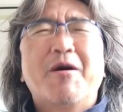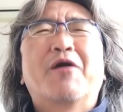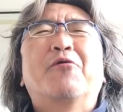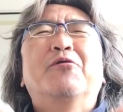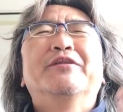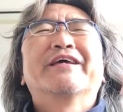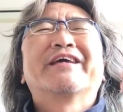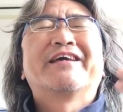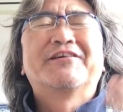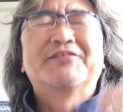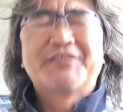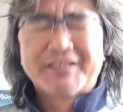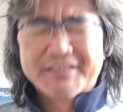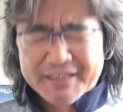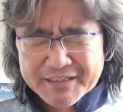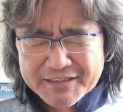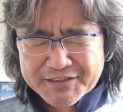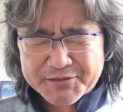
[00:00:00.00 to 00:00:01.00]
まあこんな
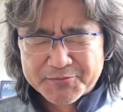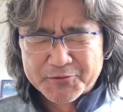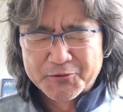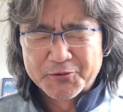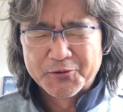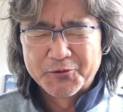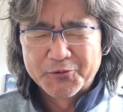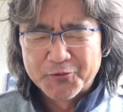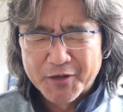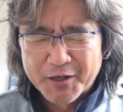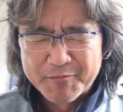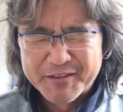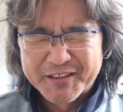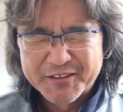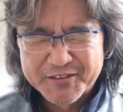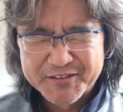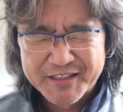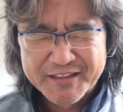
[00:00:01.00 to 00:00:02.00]
キャラクターじゃんいつもこの動画
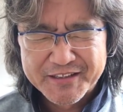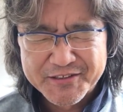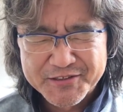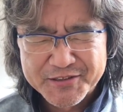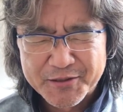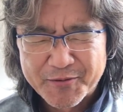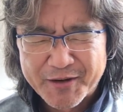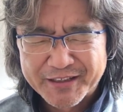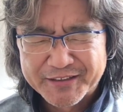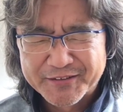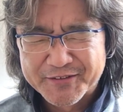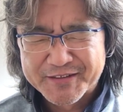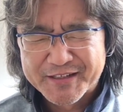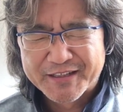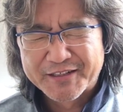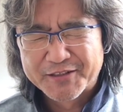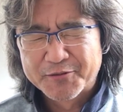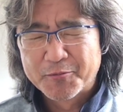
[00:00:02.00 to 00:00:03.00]
見てくださってる人は分かってくだ
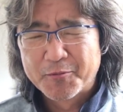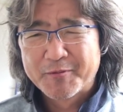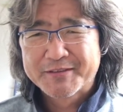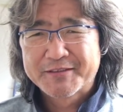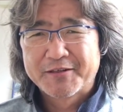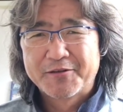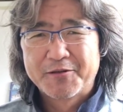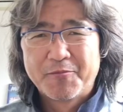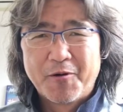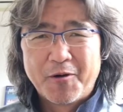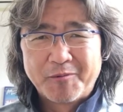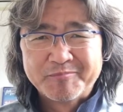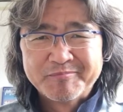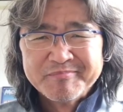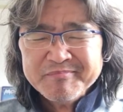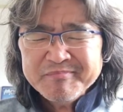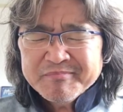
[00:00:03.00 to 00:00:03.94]
さってると思いますけれども